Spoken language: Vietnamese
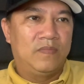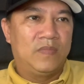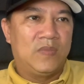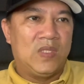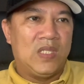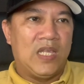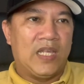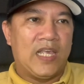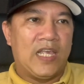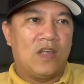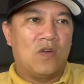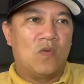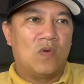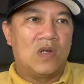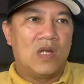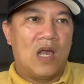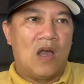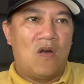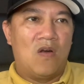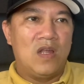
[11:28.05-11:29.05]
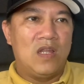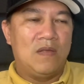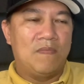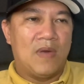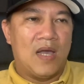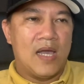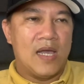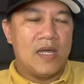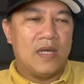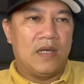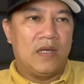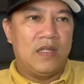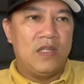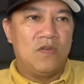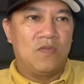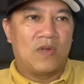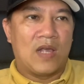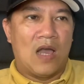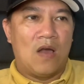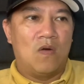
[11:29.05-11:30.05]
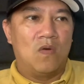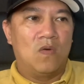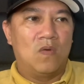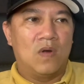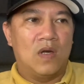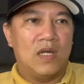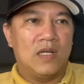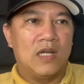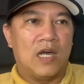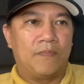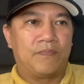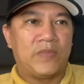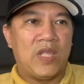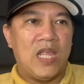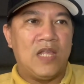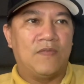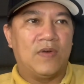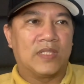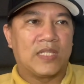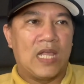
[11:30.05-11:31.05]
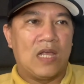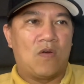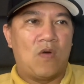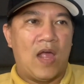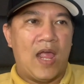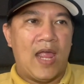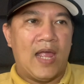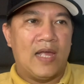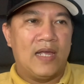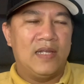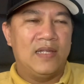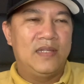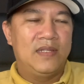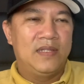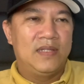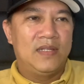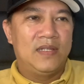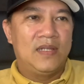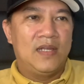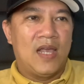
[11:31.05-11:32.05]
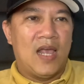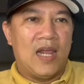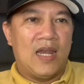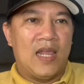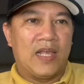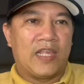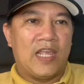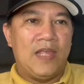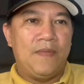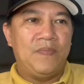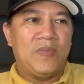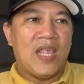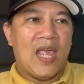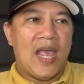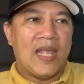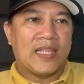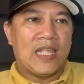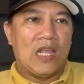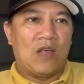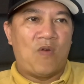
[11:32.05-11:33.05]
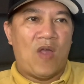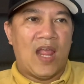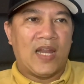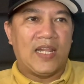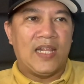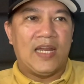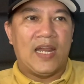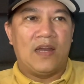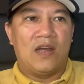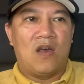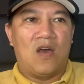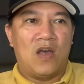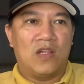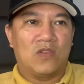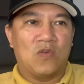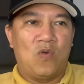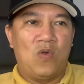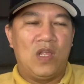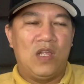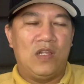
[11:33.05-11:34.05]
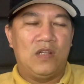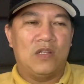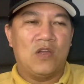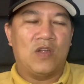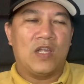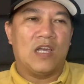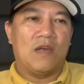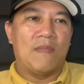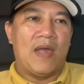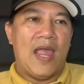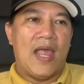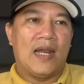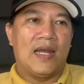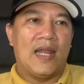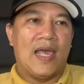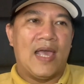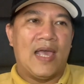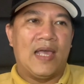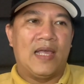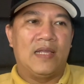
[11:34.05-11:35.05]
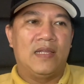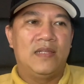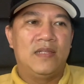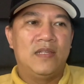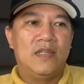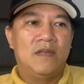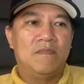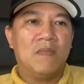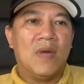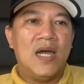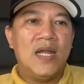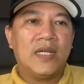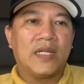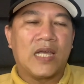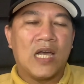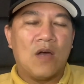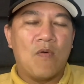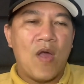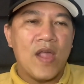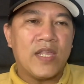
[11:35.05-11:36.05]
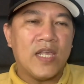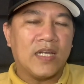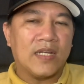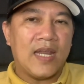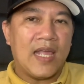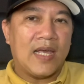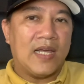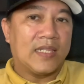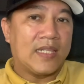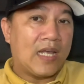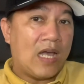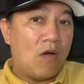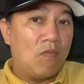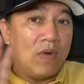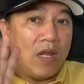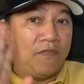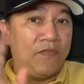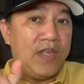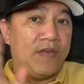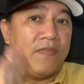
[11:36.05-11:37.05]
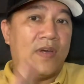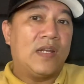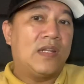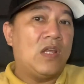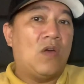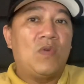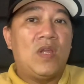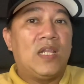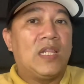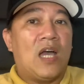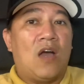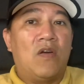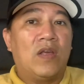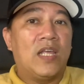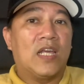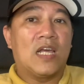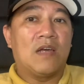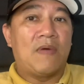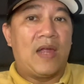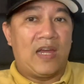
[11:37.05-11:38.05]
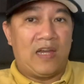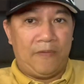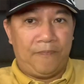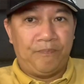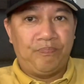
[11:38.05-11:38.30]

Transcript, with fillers: những cái cuộc gọi mà yêu cầu nộp tiền vào tài khoản hay là kiểm tra tài khoản thế này đó tôi nói các bạn là bên cơ quan chức năng người ta không làm việc qua trong điện thoại nha các bạn